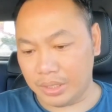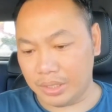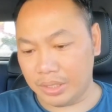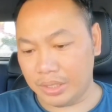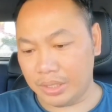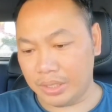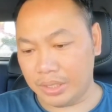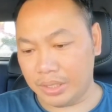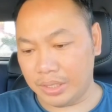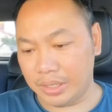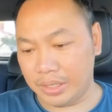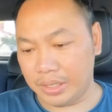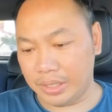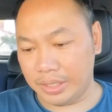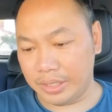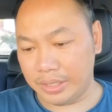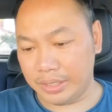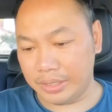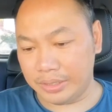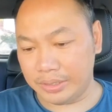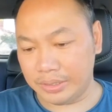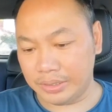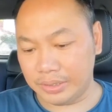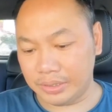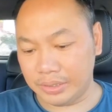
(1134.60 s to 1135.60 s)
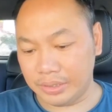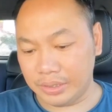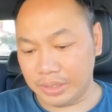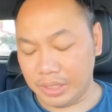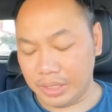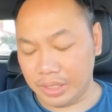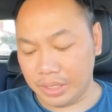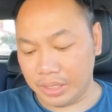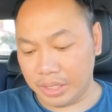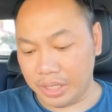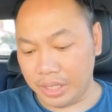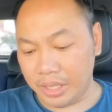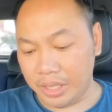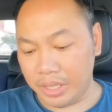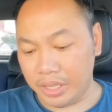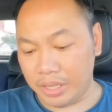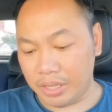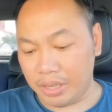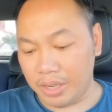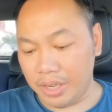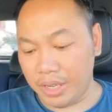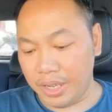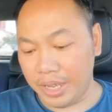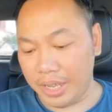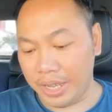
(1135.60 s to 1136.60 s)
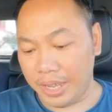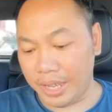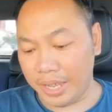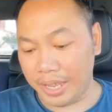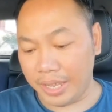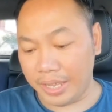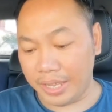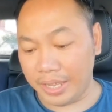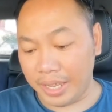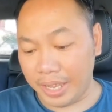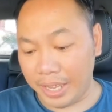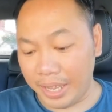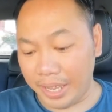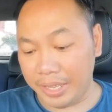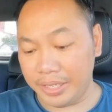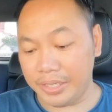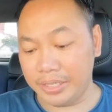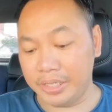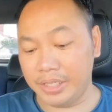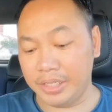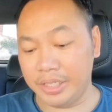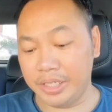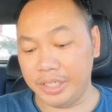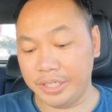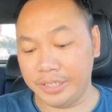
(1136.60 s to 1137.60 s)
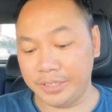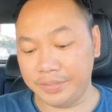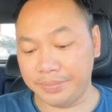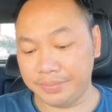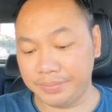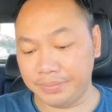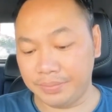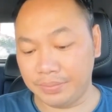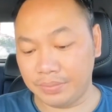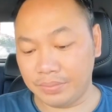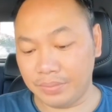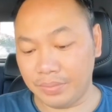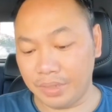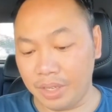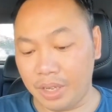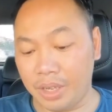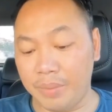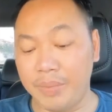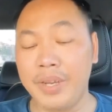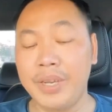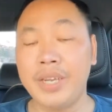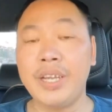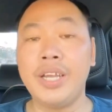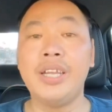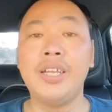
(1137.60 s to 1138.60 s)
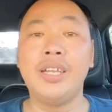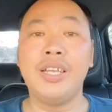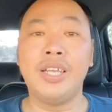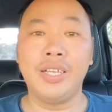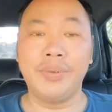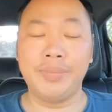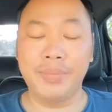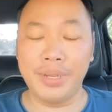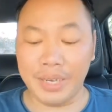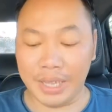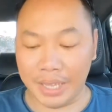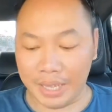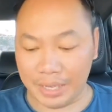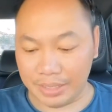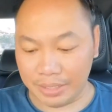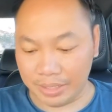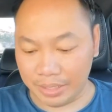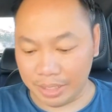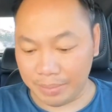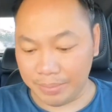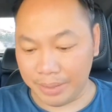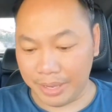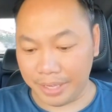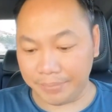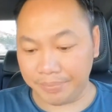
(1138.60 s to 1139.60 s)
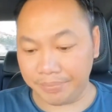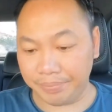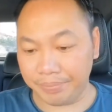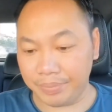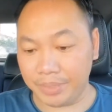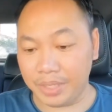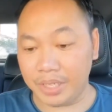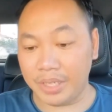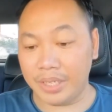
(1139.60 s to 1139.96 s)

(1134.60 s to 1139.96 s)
à, thì có hàng ngàn người ở bên England bên Anh đó các bạn bên